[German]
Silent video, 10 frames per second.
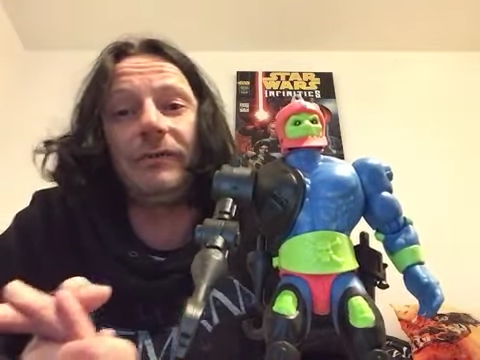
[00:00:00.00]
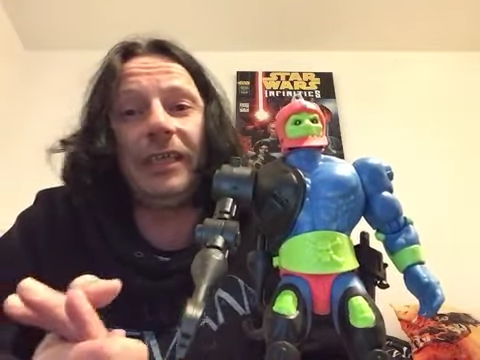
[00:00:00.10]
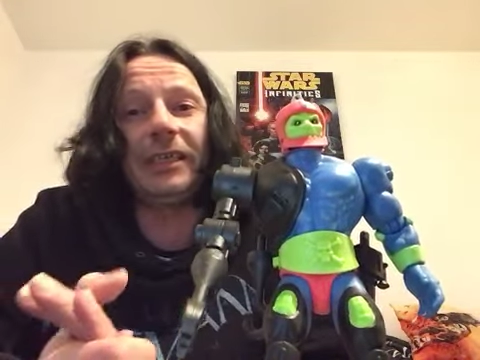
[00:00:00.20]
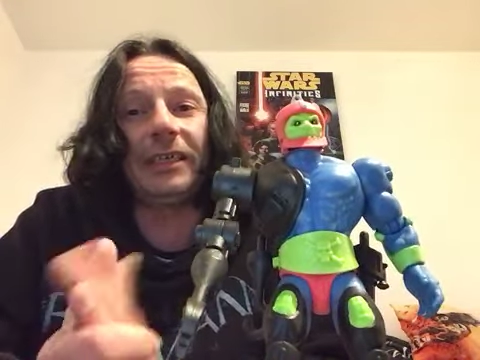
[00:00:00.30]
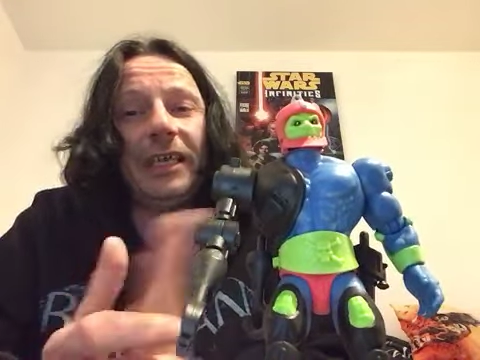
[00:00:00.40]
Wie
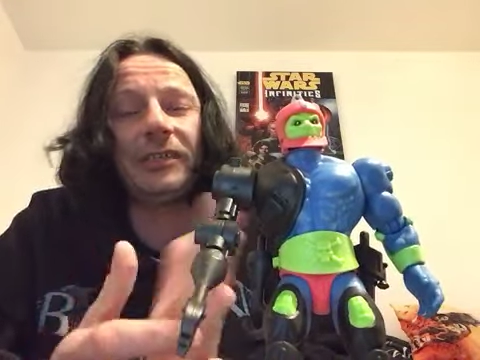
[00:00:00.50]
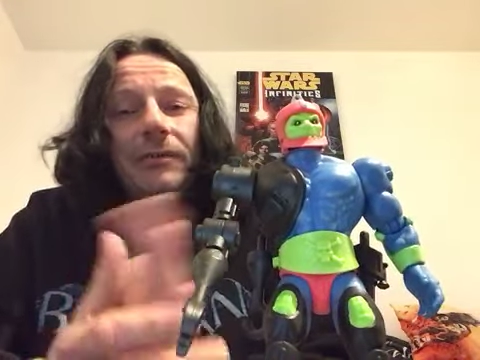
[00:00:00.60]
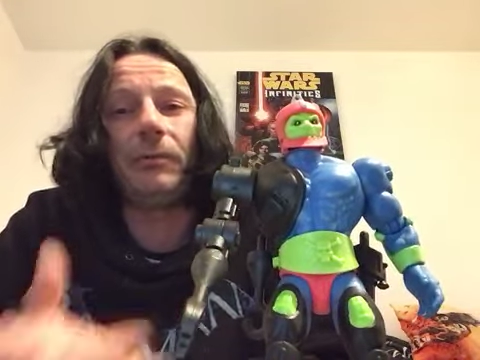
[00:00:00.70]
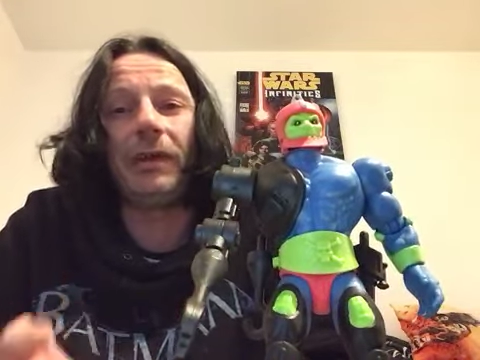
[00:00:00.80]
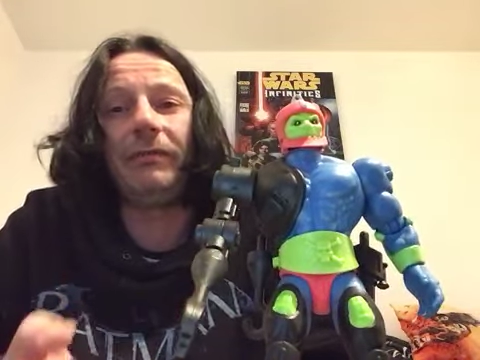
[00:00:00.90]
gesagt, der ist
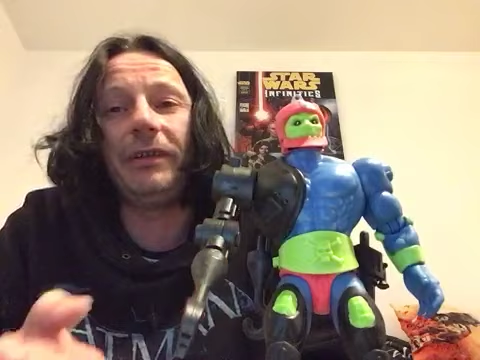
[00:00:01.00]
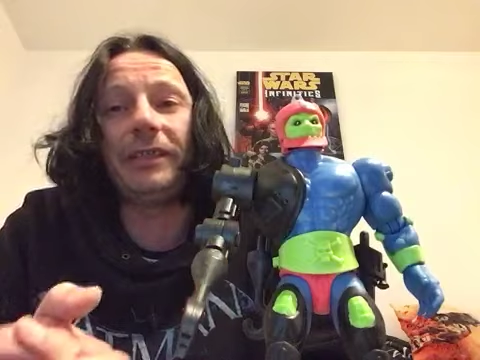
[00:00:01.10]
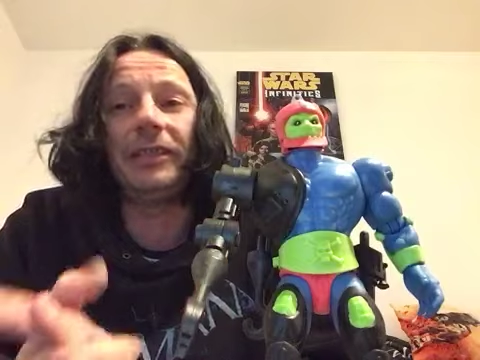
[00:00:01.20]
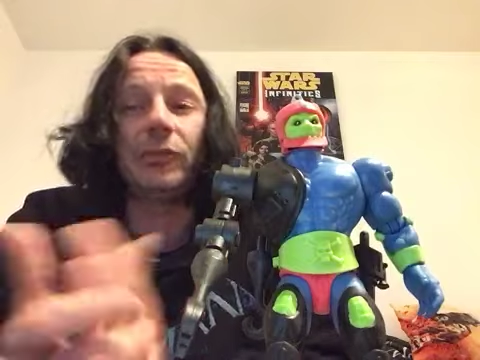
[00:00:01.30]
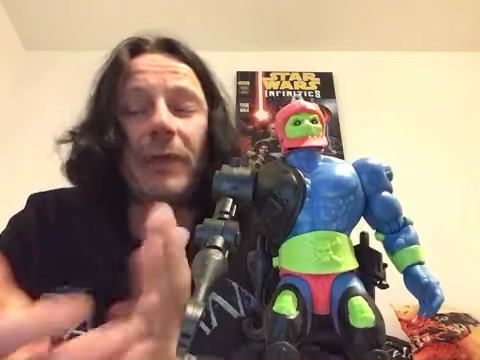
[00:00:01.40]
cooler für
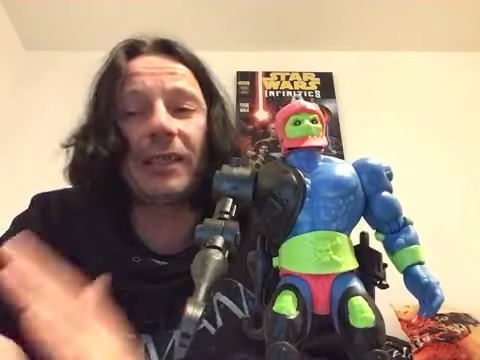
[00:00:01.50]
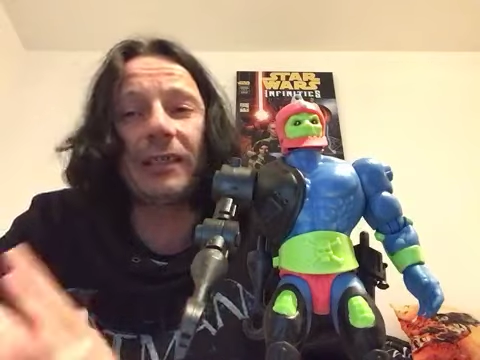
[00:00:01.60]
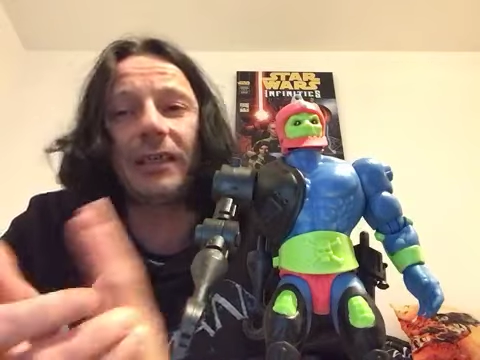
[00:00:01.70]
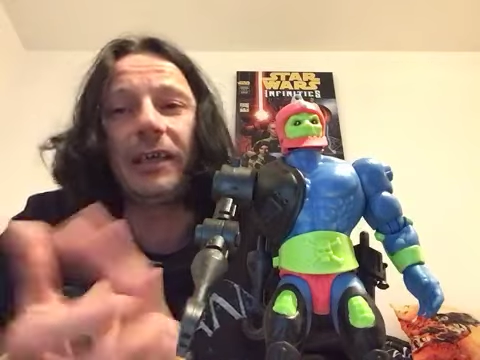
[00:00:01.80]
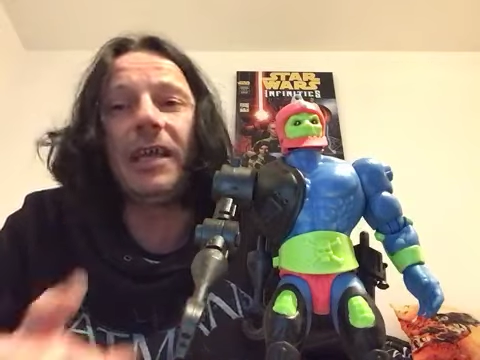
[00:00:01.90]
diese
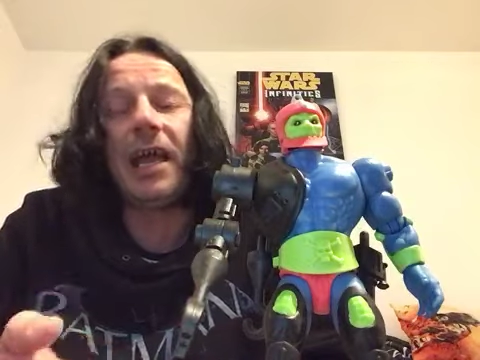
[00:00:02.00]
Geschmackssache.